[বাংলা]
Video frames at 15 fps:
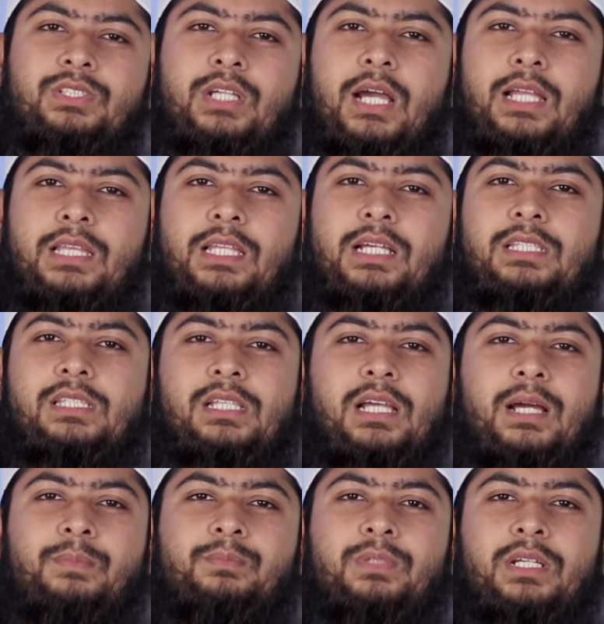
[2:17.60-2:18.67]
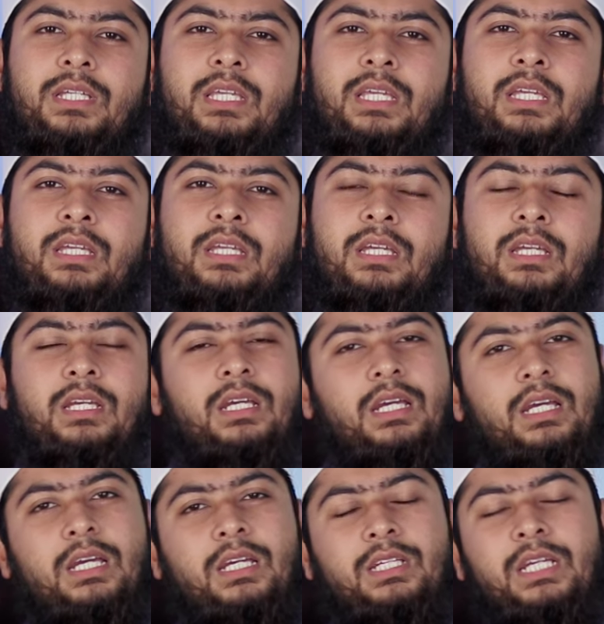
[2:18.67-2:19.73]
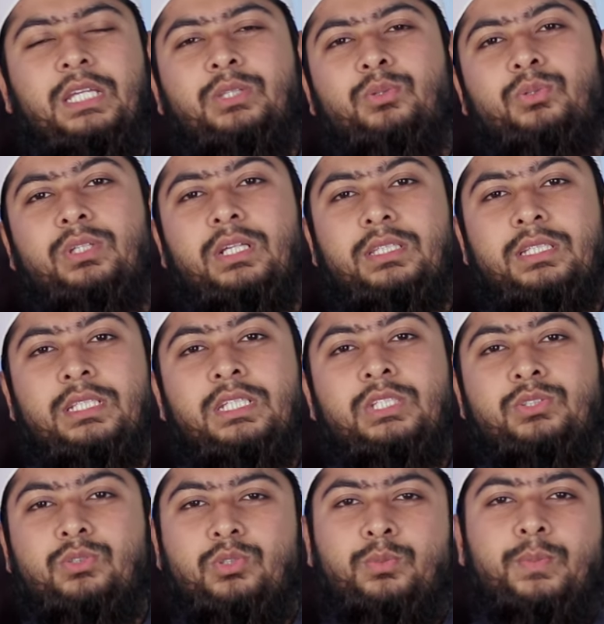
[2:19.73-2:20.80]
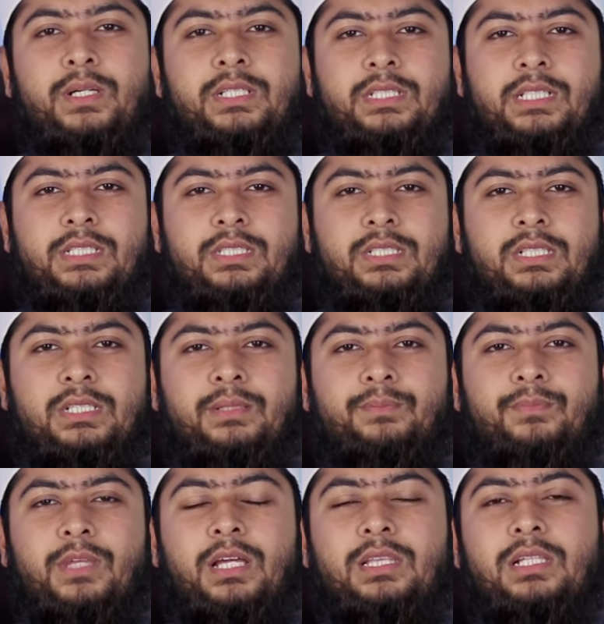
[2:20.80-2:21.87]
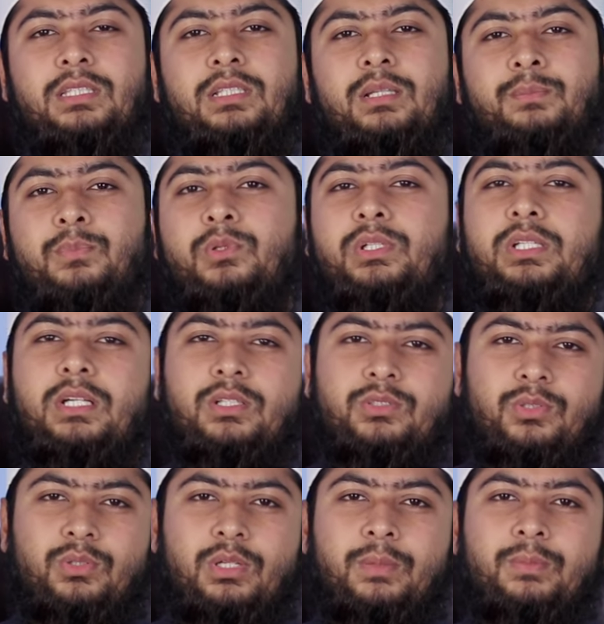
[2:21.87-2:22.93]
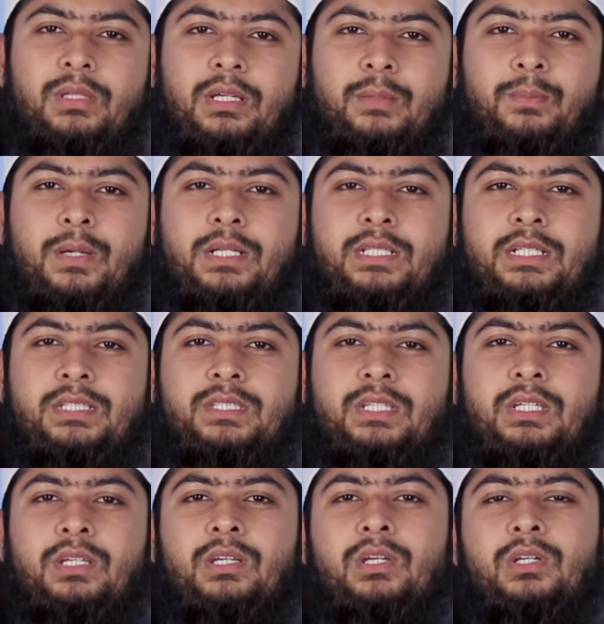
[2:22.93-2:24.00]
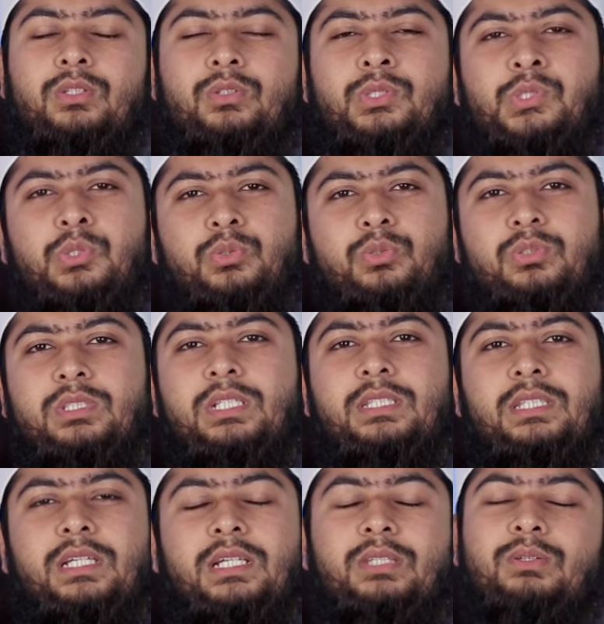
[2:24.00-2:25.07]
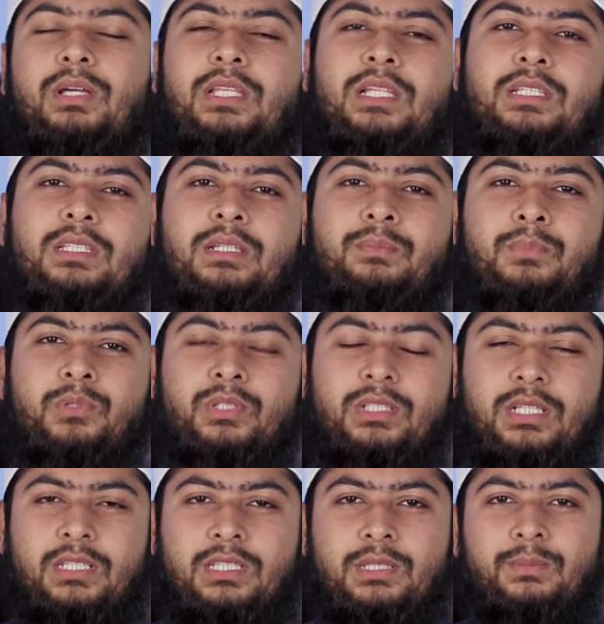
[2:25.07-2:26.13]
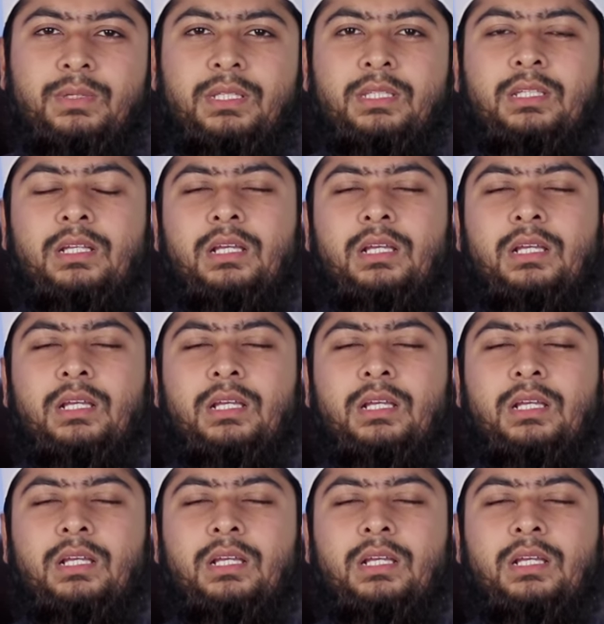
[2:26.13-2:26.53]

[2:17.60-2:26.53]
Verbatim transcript: যে আল্লাহ তালা আপনাকে এই দুনিয়াতে কি জন্য পাঠিয়েছে আল্লাহ তালা পরীক্ষার জন্য আপনাকে পাঠিয়েছে তো চতুর্দিক থেকে তো আল্লাহ তালা পরীক্ষা দিবেন